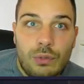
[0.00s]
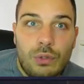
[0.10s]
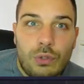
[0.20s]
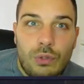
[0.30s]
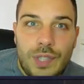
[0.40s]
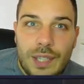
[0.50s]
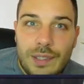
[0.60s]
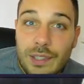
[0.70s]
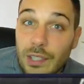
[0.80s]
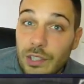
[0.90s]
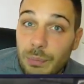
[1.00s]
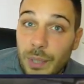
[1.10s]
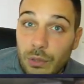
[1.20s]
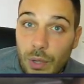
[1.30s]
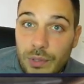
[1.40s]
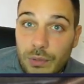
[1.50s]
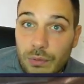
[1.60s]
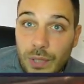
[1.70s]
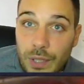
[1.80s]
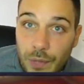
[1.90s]
La zone de Kultiras est dirigée par
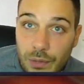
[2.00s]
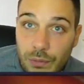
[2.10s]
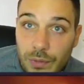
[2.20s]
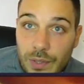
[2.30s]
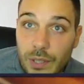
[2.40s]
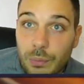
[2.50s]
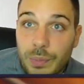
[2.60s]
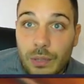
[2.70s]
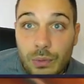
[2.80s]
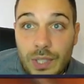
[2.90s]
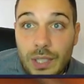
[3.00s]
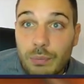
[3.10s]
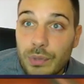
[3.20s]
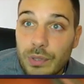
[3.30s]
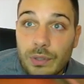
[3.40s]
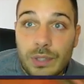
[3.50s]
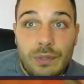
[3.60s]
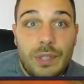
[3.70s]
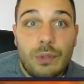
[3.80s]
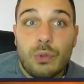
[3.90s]
trois maisons et factions. C'est un empire nautique
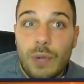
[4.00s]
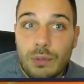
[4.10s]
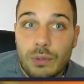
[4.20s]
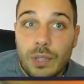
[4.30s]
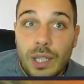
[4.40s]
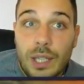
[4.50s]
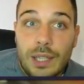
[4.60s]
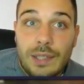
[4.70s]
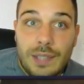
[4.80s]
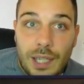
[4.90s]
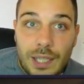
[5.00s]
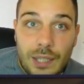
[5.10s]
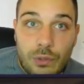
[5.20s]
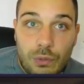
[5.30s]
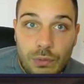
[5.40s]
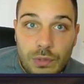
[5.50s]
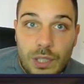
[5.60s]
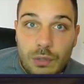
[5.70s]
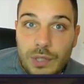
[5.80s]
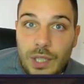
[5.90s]
puissant divisé en trois zones. Tiragard
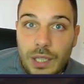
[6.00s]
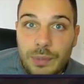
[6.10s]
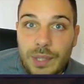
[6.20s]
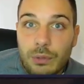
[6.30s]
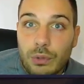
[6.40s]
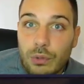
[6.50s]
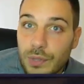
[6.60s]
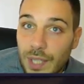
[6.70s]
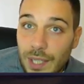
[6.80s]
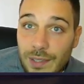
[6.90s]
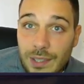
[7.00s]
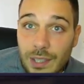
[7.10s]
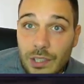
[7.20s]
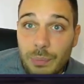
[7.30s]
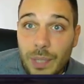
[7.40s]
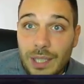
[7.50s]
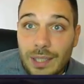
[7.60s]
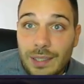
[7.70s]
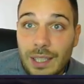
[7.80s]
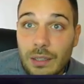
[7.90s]
Sun, qui contient la capitale de Kultiras, est dirigée
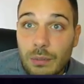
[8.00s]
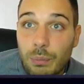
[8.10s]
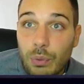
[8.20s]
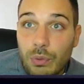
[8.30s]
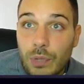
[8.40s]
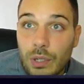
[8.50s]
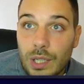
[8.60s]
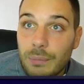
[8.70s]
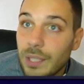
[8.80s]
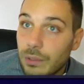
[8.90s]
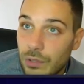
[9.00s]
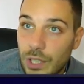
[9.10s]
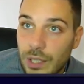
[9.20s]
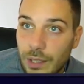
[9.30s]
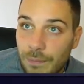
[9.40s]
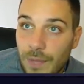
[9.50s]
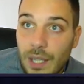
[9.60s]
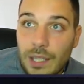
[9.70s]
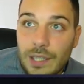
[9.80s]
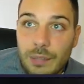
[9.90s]
par Catherine Proudmore, la mère de Jaina.